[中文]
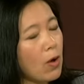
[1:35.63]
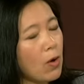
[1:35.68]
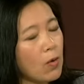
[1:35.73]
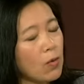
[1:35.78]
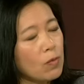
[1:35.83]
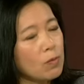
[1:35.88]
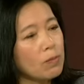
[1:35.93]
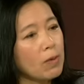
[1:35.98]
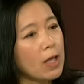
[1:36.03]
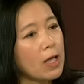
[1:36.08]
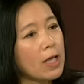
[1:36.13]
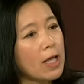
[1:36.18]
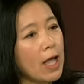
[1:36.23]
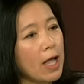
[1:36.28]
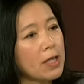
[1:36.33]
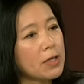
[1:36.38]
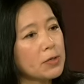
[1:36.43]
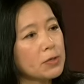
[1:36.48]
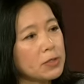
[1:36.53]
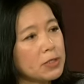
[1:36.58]
欧盟
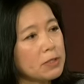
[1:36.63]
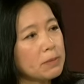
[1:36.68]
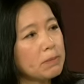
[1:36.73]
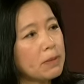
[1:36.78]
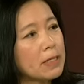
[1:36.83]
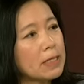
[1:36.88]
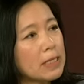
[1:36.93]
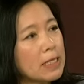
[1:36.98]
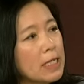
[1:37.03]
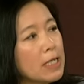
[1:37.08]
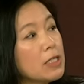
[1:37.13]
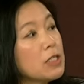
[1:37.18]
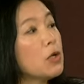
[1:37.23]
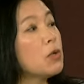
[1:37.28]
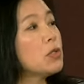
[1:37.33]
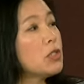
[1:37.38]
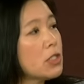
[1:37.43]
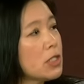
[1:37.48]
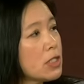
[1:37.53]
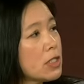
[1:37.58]
还有日本
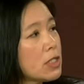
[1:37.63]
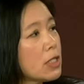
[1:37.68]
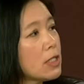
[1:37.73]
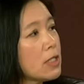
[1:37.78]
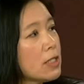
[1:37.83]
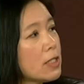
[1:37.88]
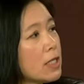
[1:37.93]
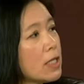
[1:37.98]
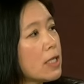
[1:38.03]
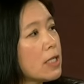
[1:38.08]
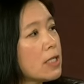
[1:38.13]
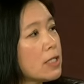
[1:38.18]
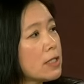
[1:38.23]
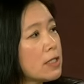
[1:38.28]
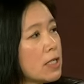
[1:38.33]
有自身的